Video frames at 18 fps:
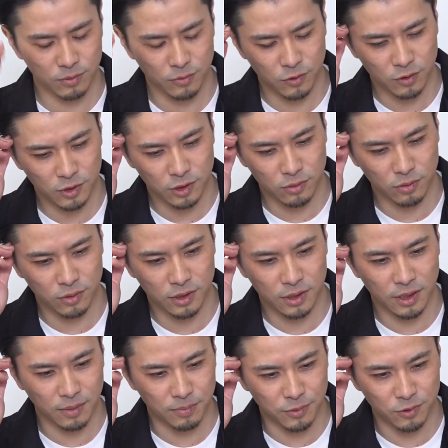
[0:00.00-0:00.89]
も一
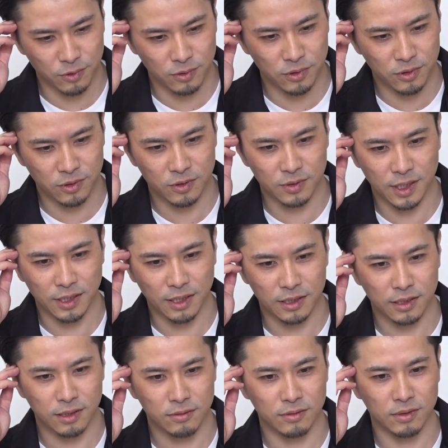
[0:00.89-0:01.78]
人でプロデューサー
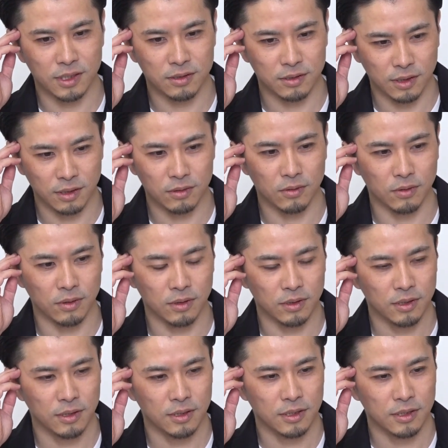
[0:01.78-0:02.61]
やってるんですけど、